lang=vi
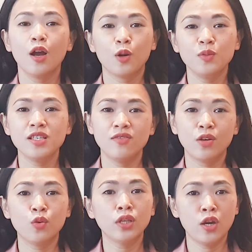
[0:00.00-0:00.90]
cũng như sinh viên
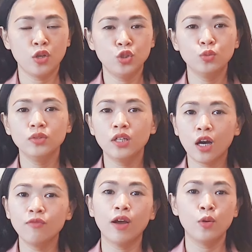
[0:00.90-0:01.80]
quốc tế nói chung nhưng
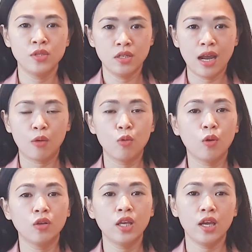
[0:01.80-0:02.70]
không phải hồ sơ nào cũng
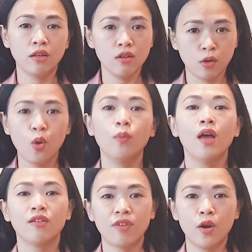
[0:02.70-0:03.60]
có thể được nộp
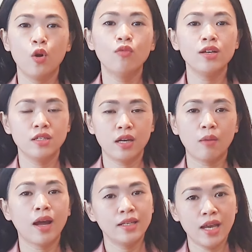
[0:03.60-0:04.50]
và đỗ vào trường đại
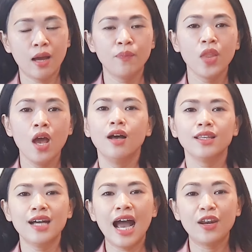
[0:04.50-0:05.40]
học hát nhang
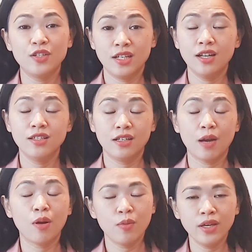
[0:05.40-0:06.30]
thứ hai đó chính là trường đại
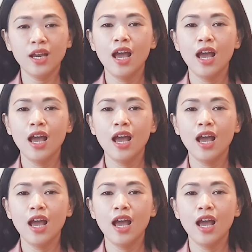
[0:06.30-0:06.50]
học Hong Ích